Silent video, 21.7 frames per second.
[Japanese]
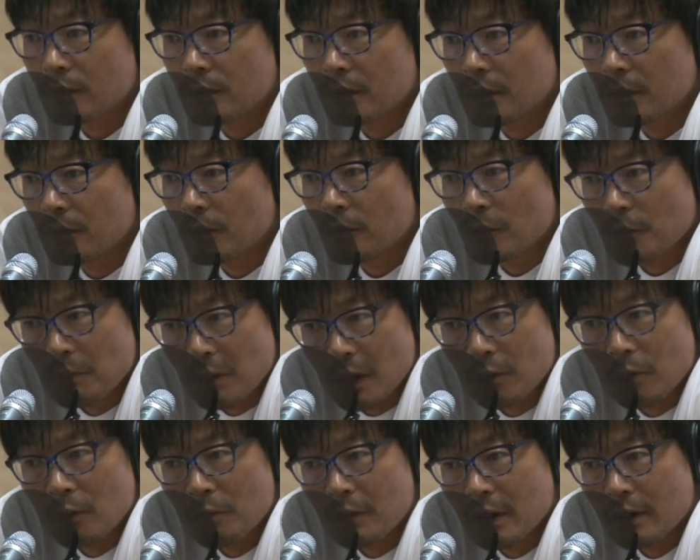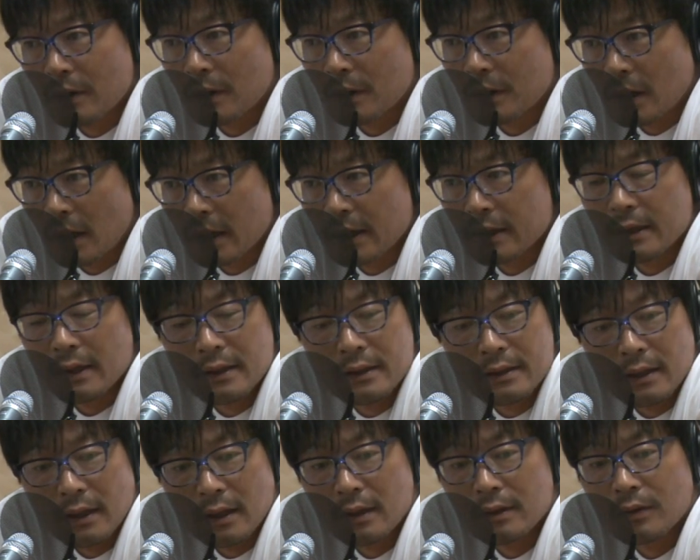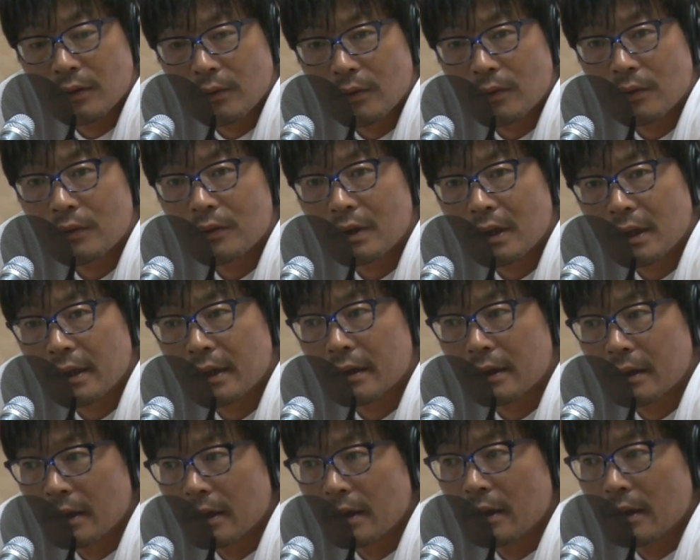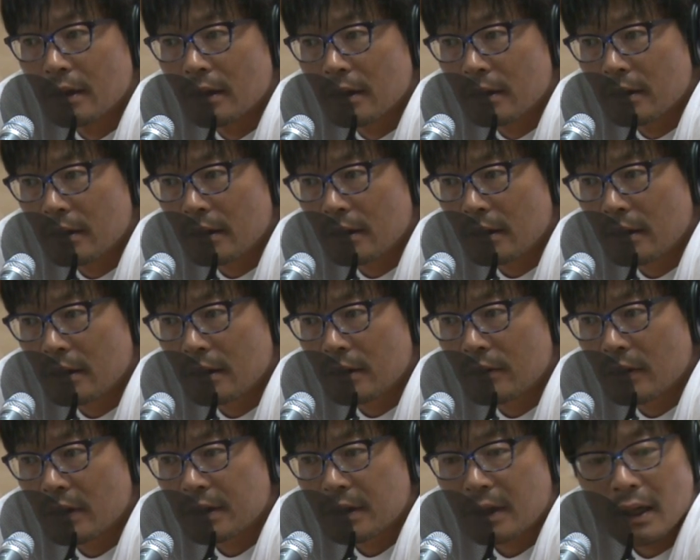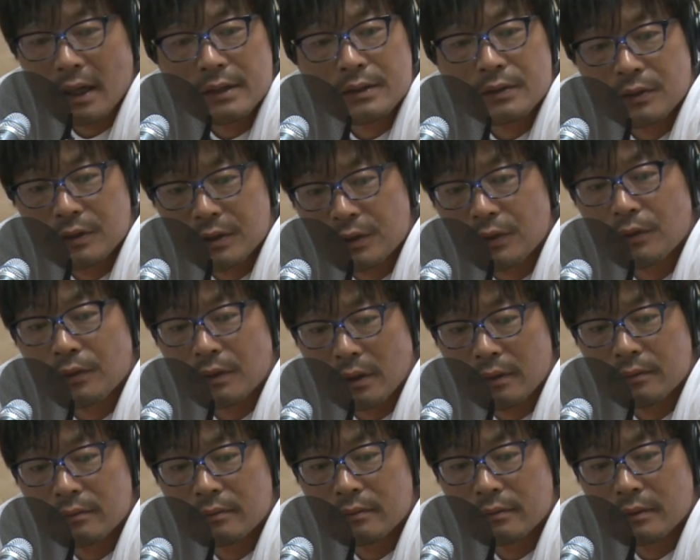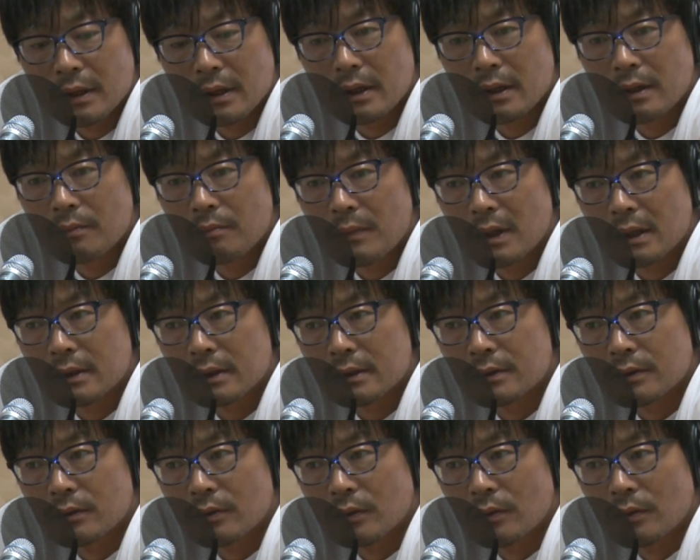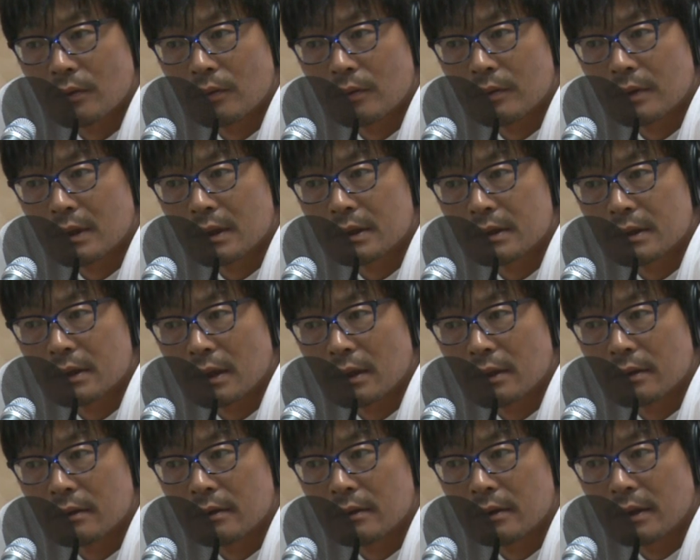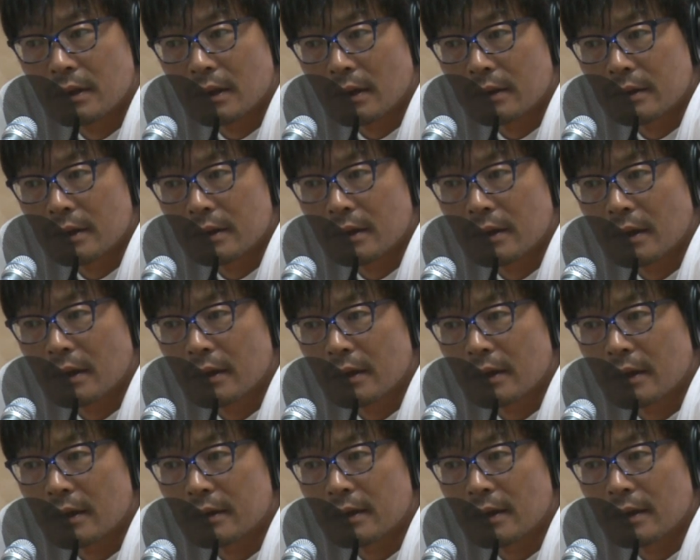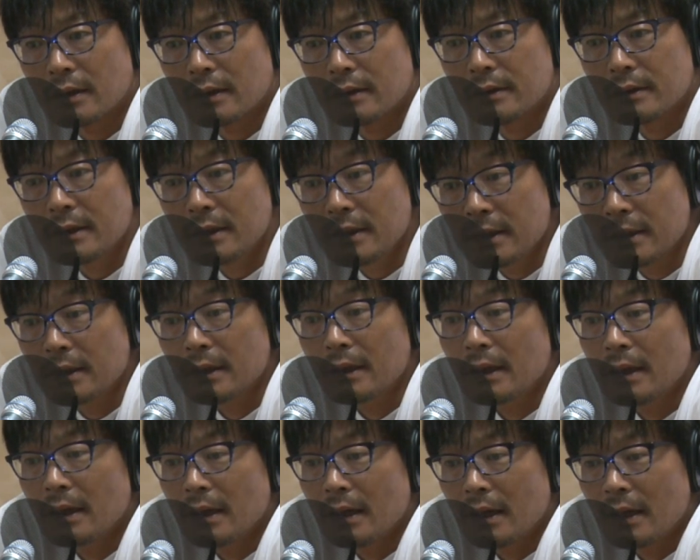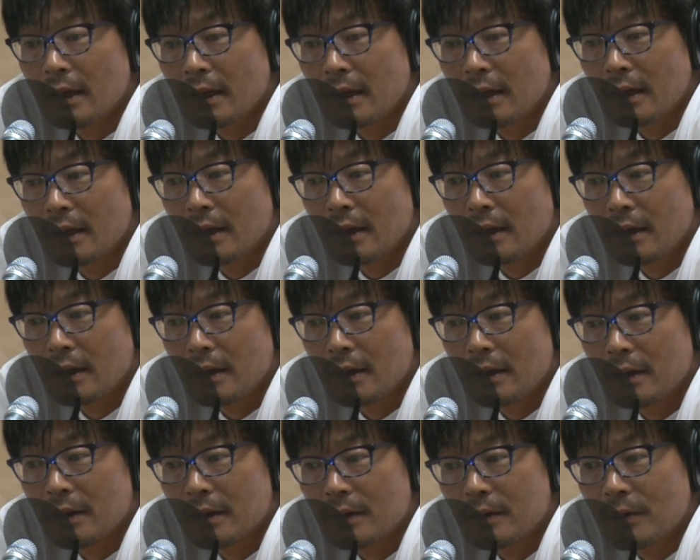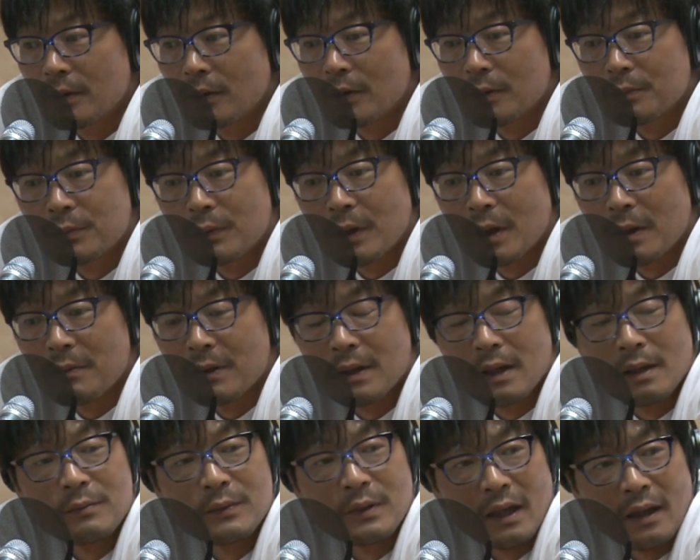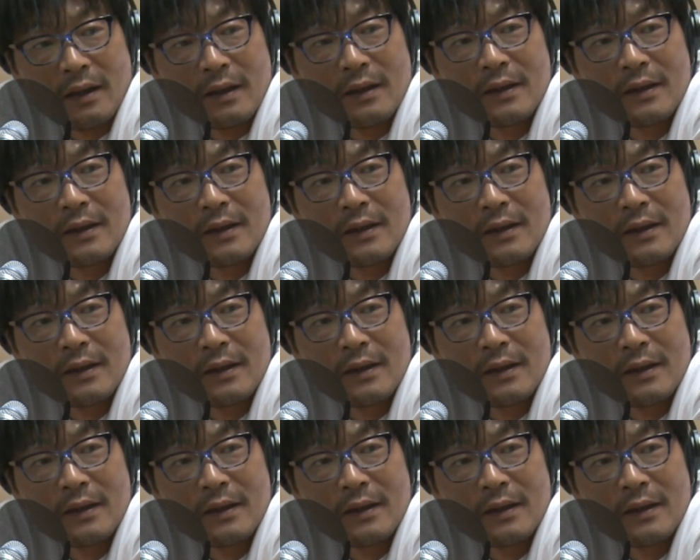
ろでいろんなまあご迷惑をかけてきたところででどうやって解消しようかでまたそのオーナーさんになっていただいた方に、えー、どういうプレミアムか